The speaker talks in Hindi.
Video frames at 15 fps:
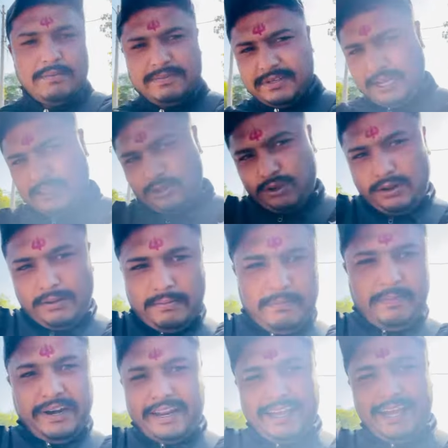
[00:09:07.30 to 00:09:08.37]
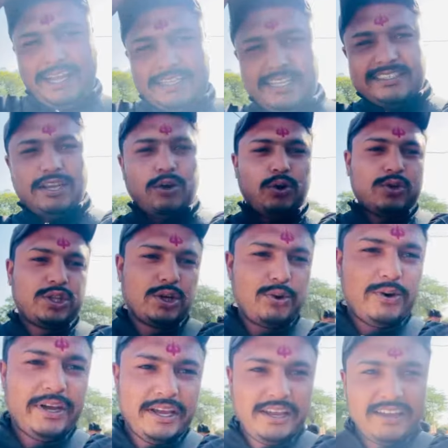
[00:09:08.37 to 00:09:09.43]
अब साथियों हम बड़ी गादी से होते
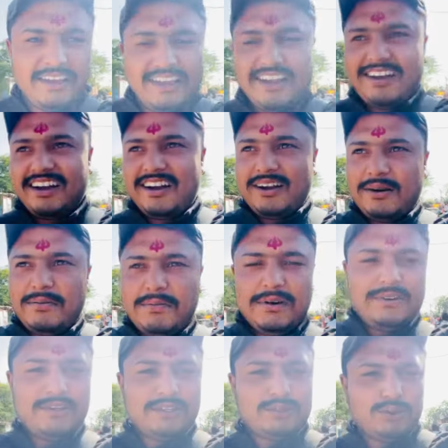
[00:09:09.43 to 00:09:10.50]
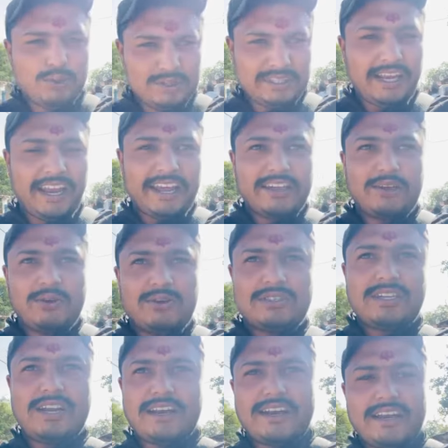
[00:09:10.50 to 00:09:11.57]
हुए अब दूध तलाई की ओर
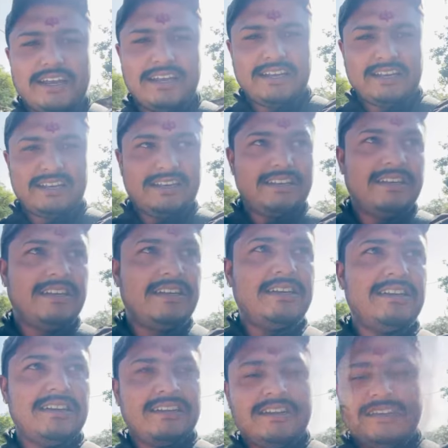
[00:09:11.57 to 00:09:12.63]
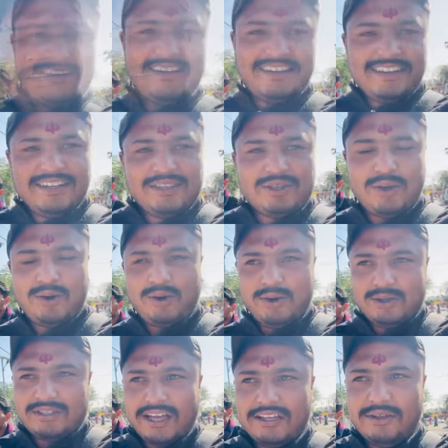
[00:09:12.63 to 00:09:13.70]
चल रहे हैं
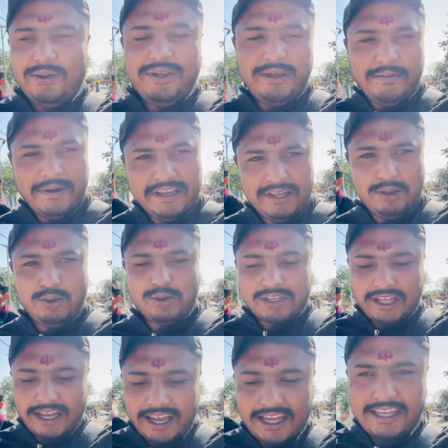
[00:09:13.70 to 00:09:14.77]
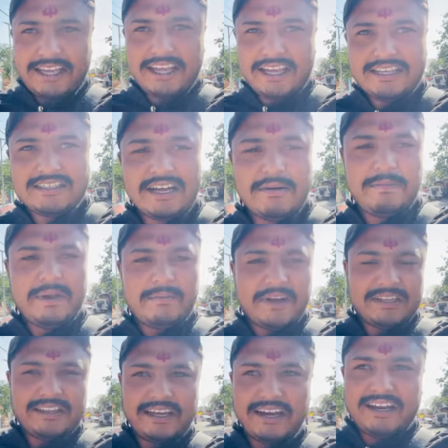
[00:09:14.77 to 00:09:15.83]
तो साथियों ये वही दूध तलाई है जहाँ पे
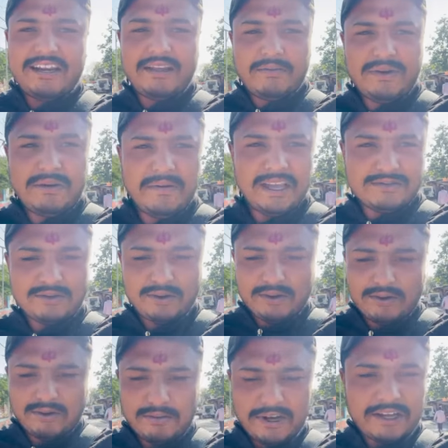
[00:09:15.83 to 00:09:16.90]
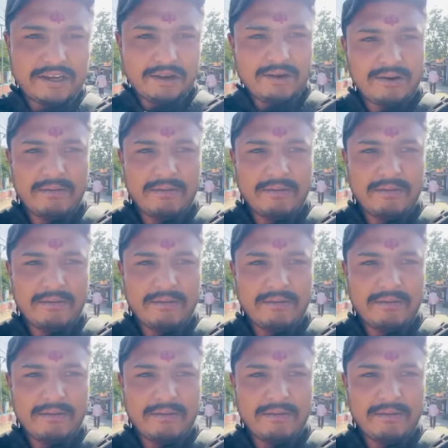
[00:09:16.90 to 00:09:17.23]
माता रानी अपनी भैंसों को बकरियों को